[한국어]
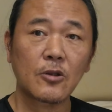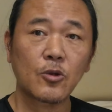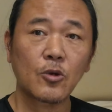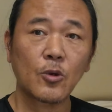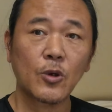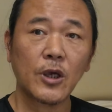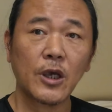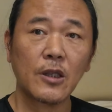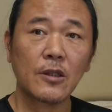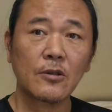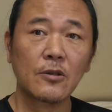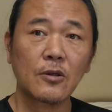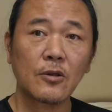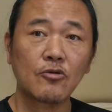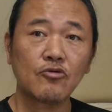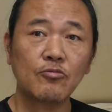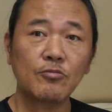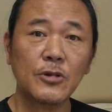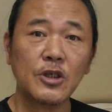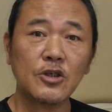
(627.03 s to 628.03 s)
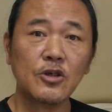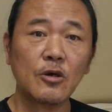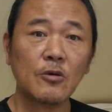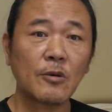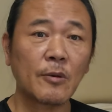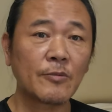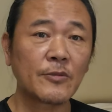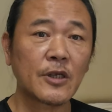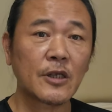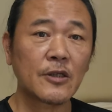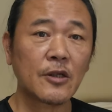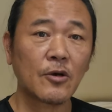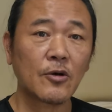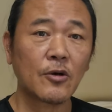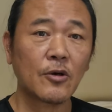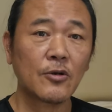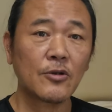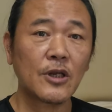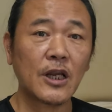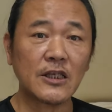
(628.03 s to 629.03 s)
소개했던 훈민정 음사
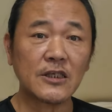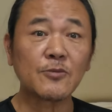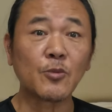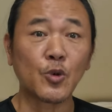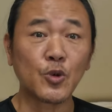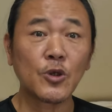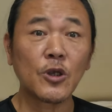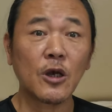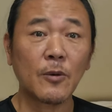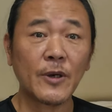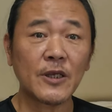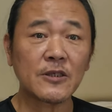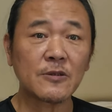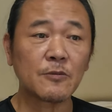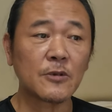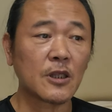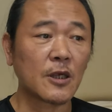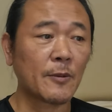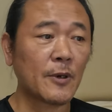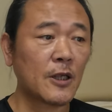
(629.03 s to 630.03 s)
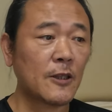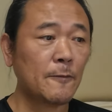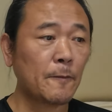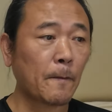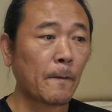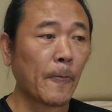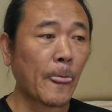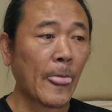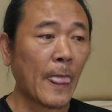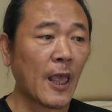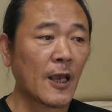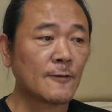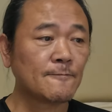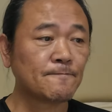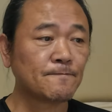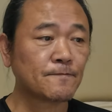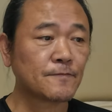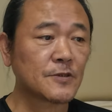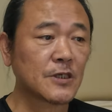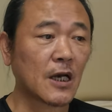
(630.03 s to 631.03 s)
사건을 아직 못 읽어봤습니다만
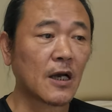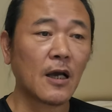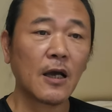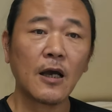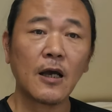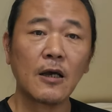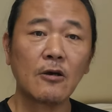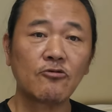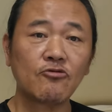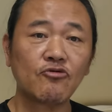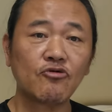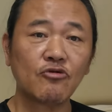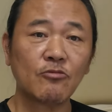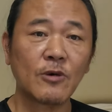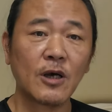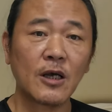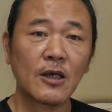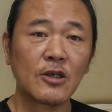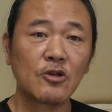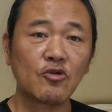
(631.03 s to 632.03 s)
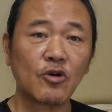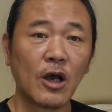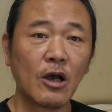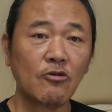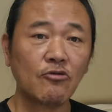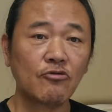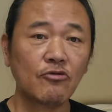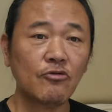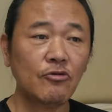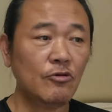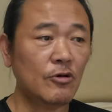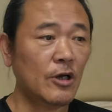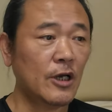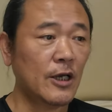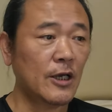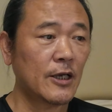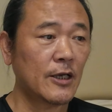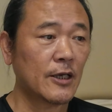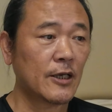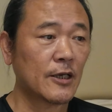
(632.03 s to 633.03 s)
음, 작가가 궁금하기도 하고
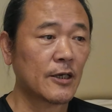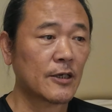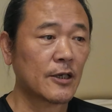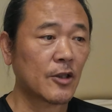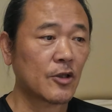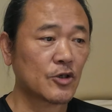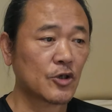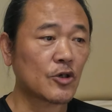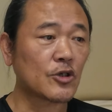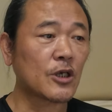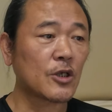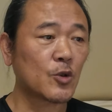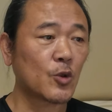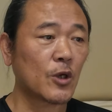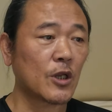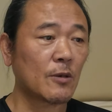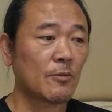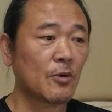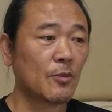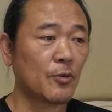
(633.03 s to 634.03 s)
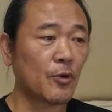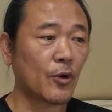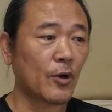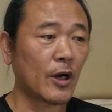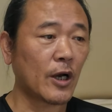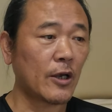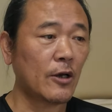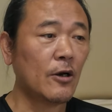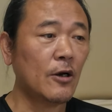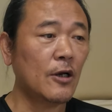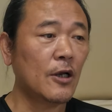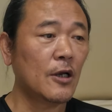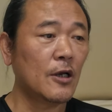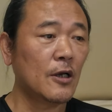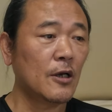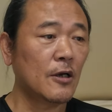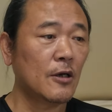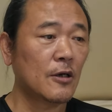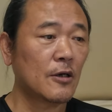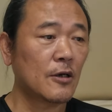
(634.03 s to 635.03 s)
예, 그래서 저자 소개를 한번 볼까요?
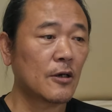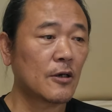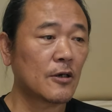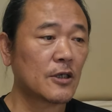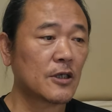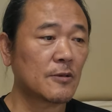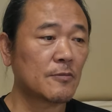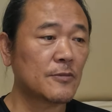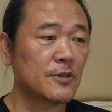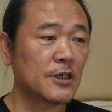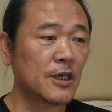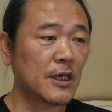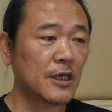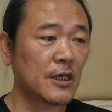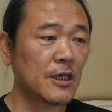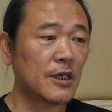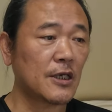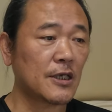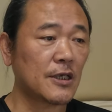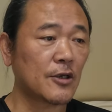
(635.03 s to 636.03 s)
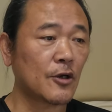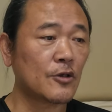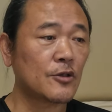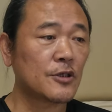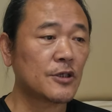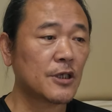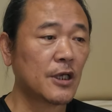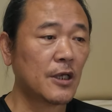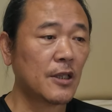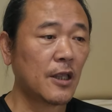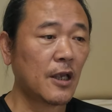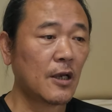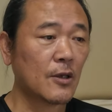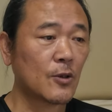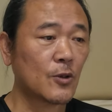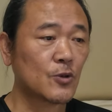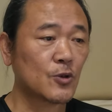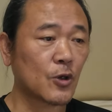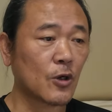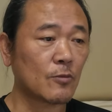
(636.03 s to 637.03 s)
어, 김재희
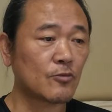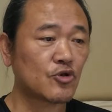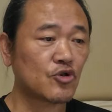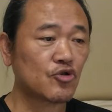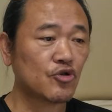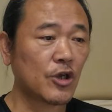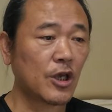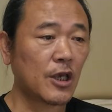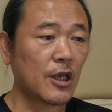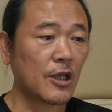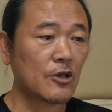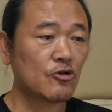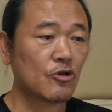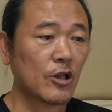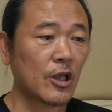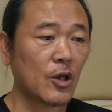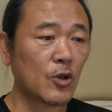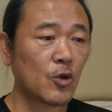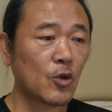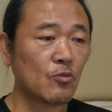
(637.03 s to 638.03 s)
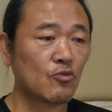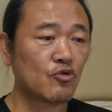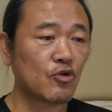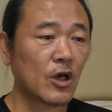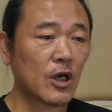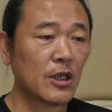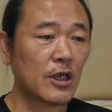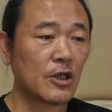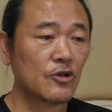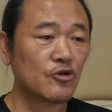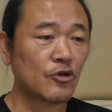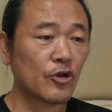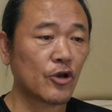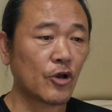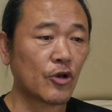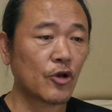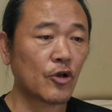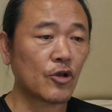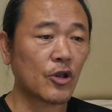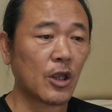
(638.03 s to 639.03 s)
연세대학교 졸업, 추계예술대학교
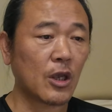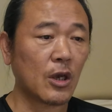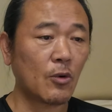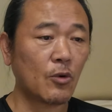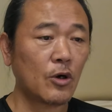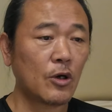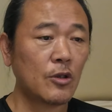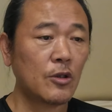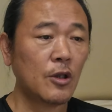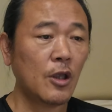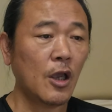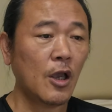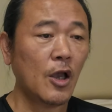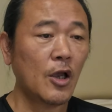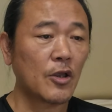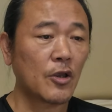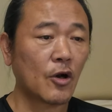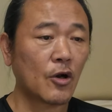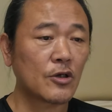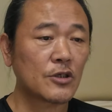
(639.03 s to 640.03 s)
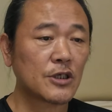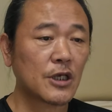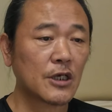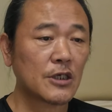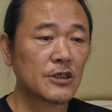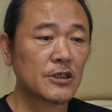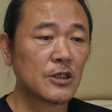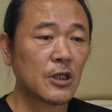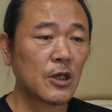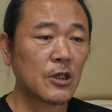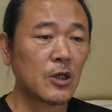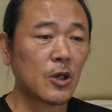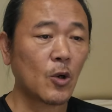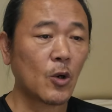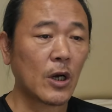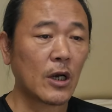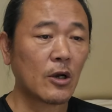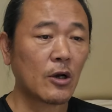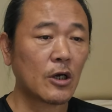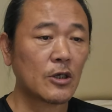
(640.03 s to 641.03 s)
문화예술경영대학원
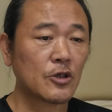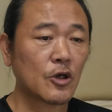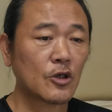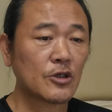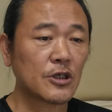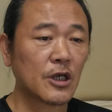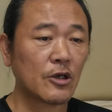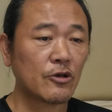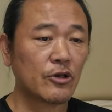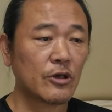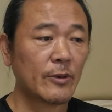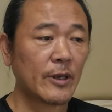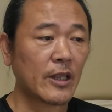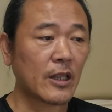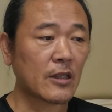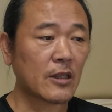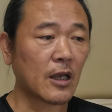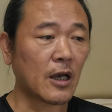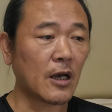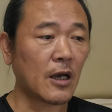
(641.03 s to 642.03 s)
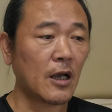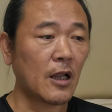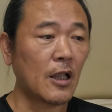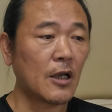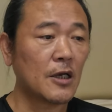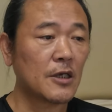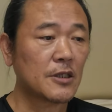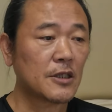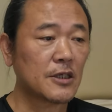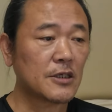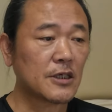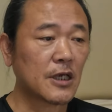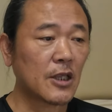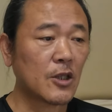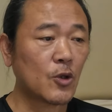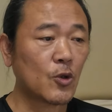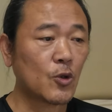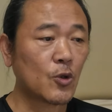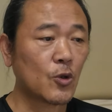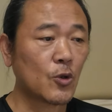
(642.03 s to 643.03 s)
영상시나리오학과 석사학위를 받았다.
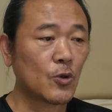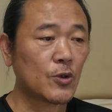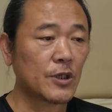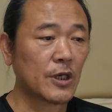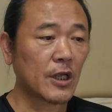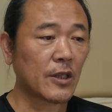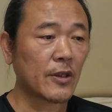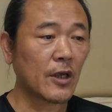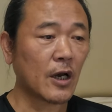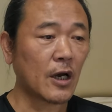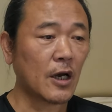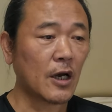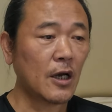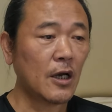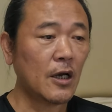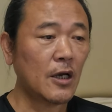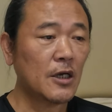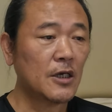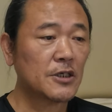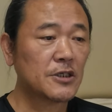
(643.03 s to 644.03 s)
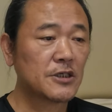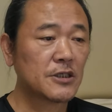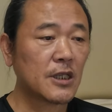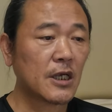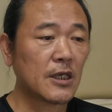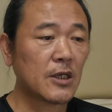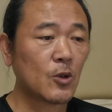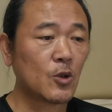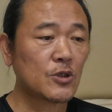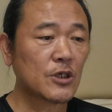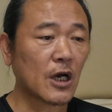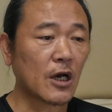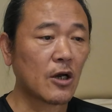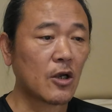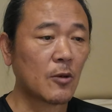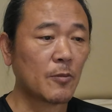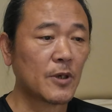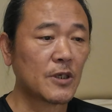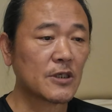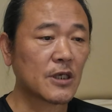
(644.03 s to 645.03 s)
디자이너로 일하다가 시나리오
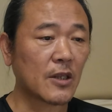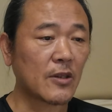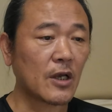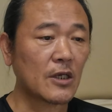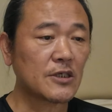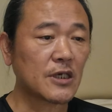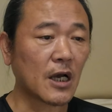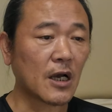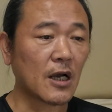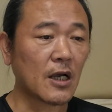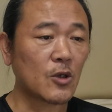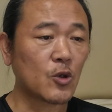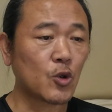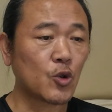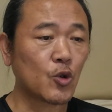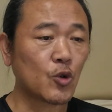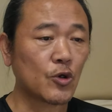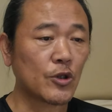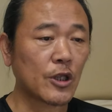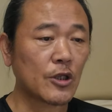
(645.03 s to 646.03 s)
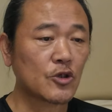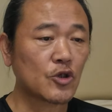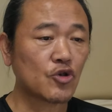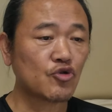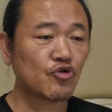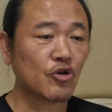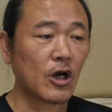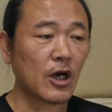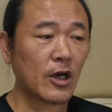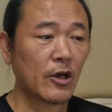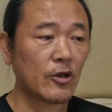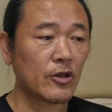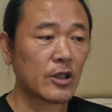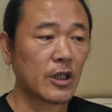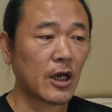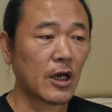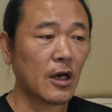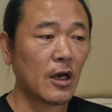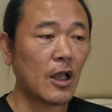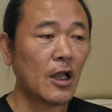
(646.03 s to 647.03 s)
작가협회사나 작가교육원에서
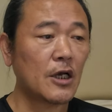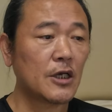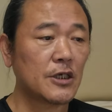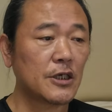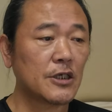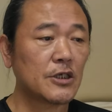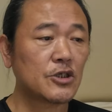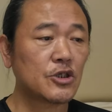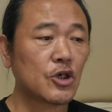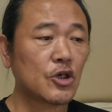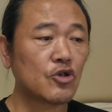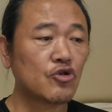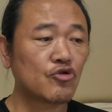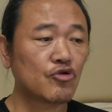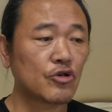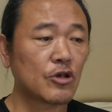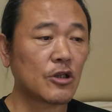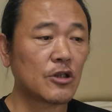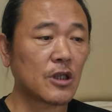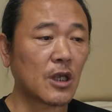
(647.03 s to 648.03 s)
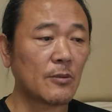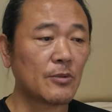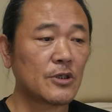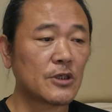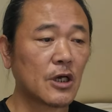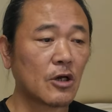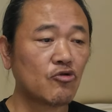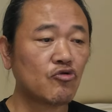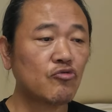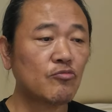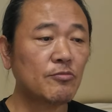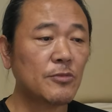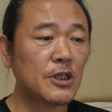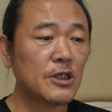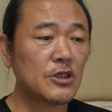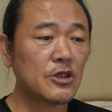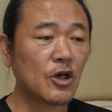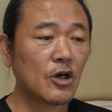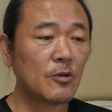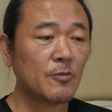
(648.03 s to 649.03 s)
수학하였다. 2006년 데뷔작
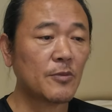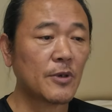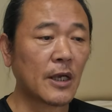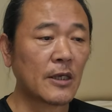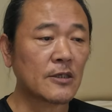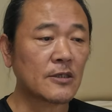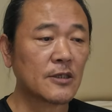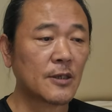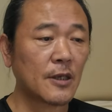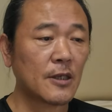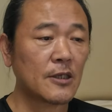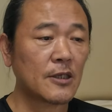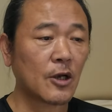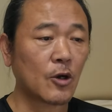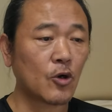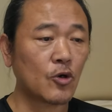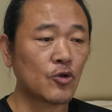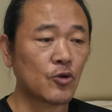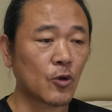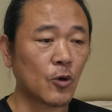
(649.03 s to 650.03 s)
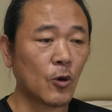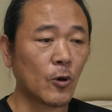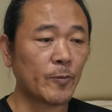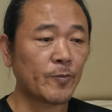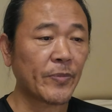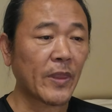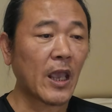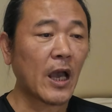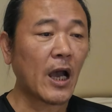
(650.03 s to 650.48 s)
훈민정음 앙변 사건으로